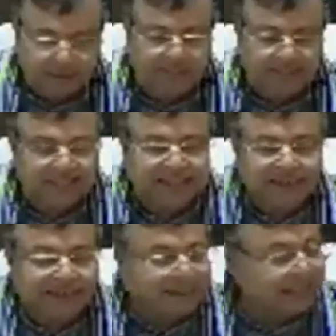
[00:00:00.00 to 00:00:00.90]
টিএসআরের
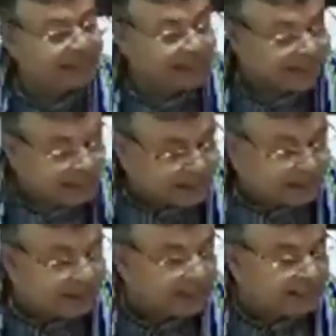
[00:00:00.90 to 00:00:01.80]
ক্ষেত্রে এটা
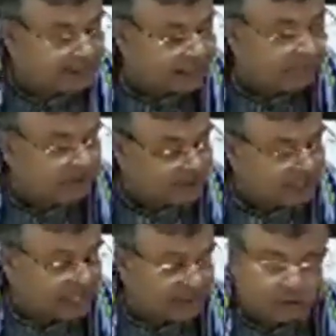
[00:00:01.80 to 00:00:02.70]
তাদের ফিল্ড
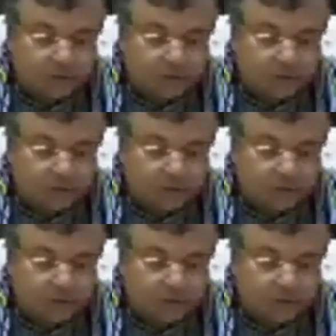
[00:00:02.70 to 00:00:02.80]
ট্রায়ালের জন্য